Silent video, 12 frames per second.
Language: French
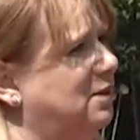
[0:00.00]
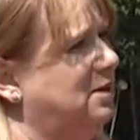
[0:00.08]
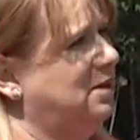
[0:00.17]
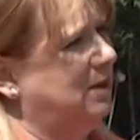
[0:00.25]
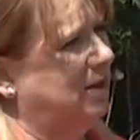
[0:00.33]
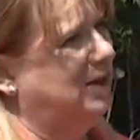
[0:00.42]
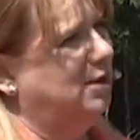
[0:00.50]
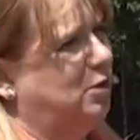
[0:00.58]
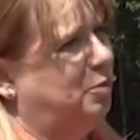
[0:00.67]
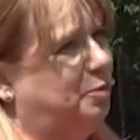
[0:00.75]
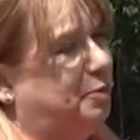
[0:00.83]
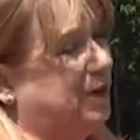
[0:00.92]
qui, elle,
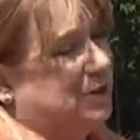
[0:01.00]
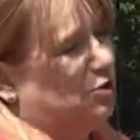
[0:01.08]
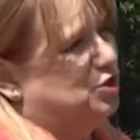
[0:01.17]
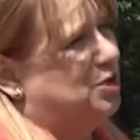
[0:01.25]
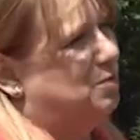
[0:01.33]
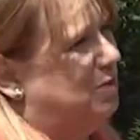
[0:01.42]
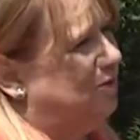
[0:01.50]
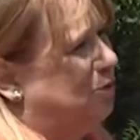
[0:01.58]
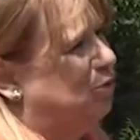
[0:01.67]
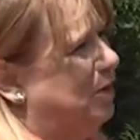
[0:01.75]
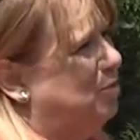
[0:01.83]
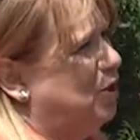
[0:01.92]
a presque jamais
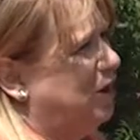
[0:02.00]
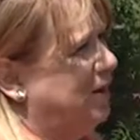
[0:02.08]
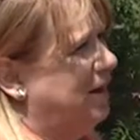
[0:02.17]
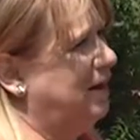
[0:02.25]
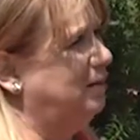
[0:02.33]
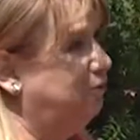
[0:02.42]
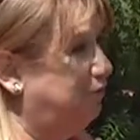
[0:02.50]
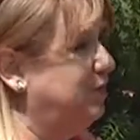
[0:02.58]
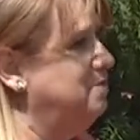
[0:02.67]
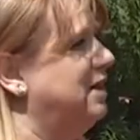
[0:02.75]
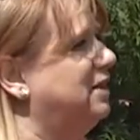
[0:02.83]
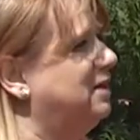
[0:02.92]
vécu à Montréal,
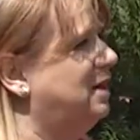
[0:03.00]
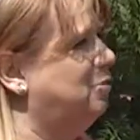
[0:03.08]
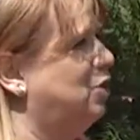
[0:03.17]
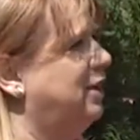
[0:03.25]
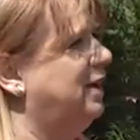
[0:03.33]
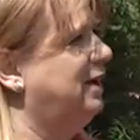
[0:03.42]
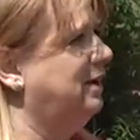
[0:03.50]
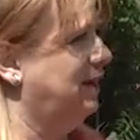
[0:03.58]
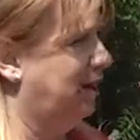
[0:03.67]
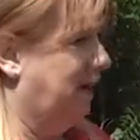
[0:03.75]
vit maintenant à Montréal